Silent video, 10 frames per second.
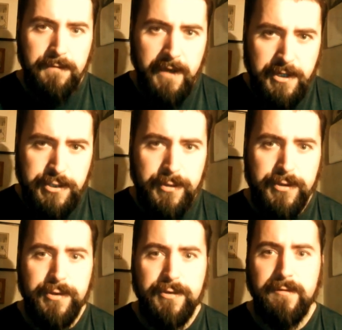
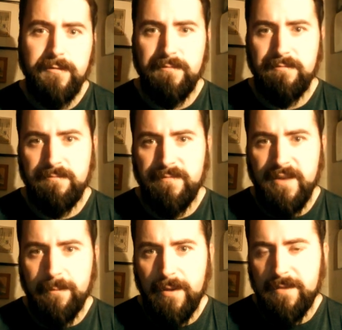Większość
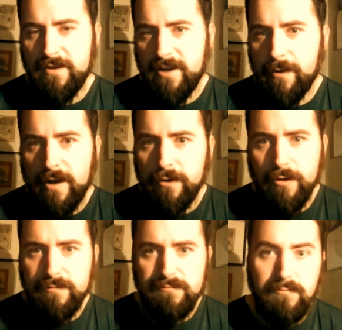zapamiętała
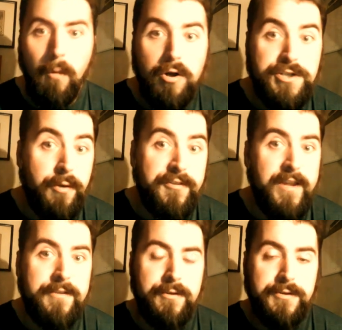go może
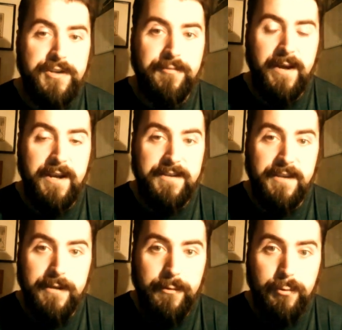ostatnio czy z pana
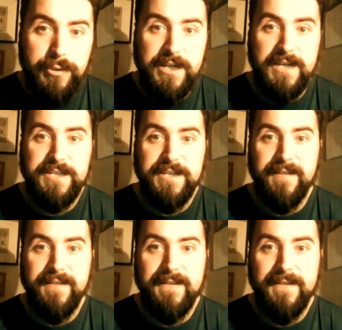Tadeusza, czy
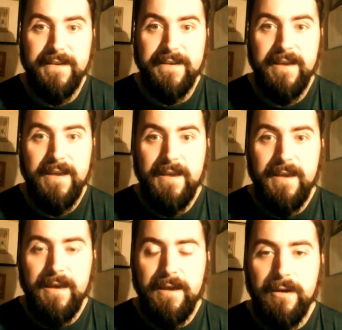z e, e,
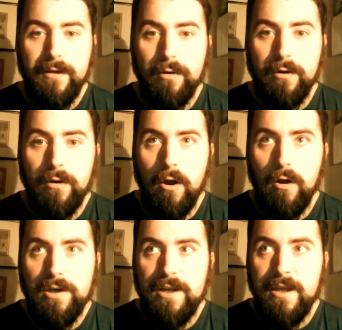
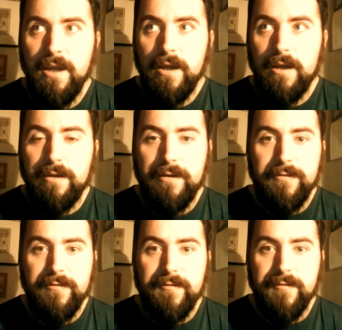roli e,
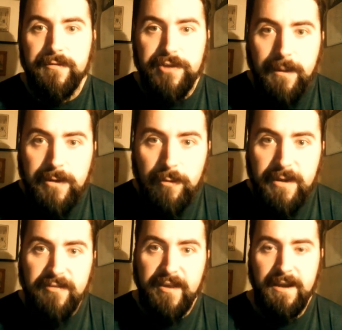z Ziemi
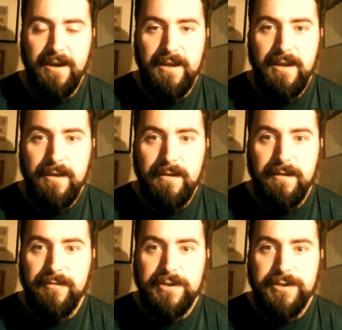Obiecanej,
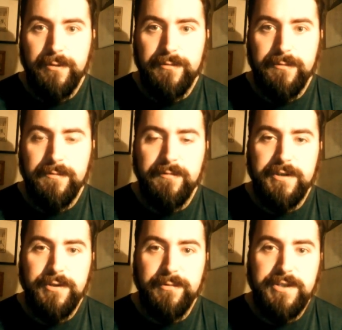e, zresztą,
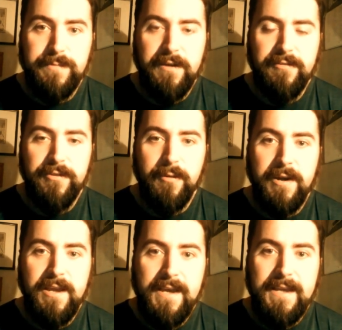zresztą też bardzo
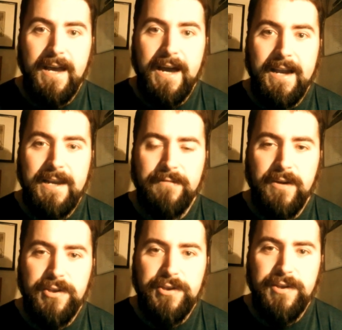dobrej, ale
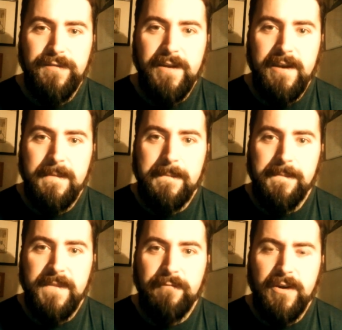właściwie,
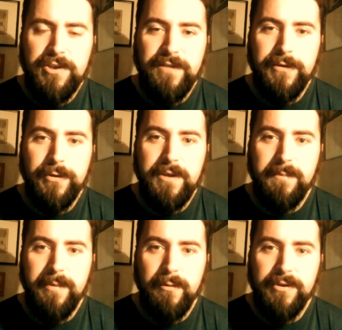właściwie to
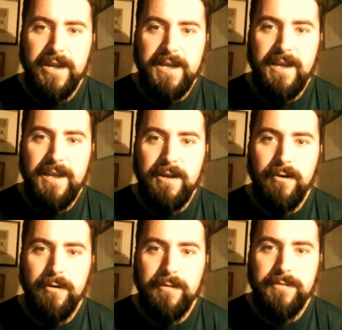nie było
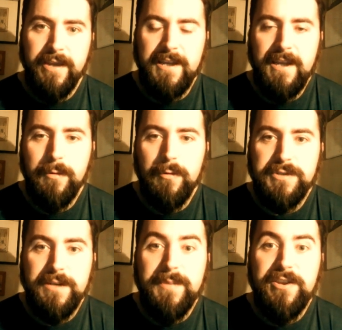takiego, takiego
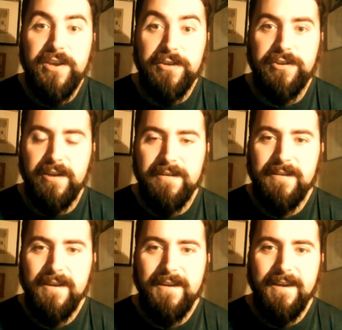przebicia się,
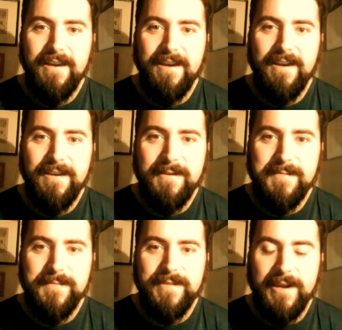e,
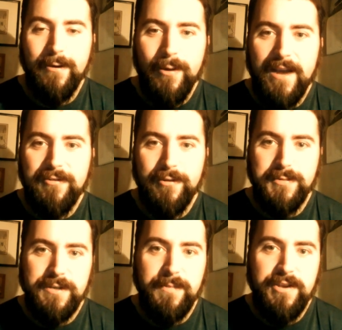takiej okazji do
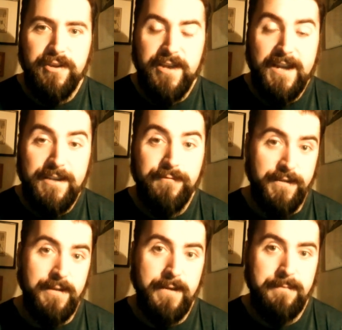przebicia się jak tym
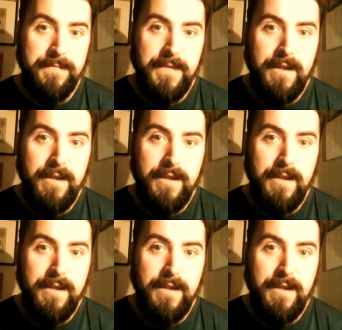filmem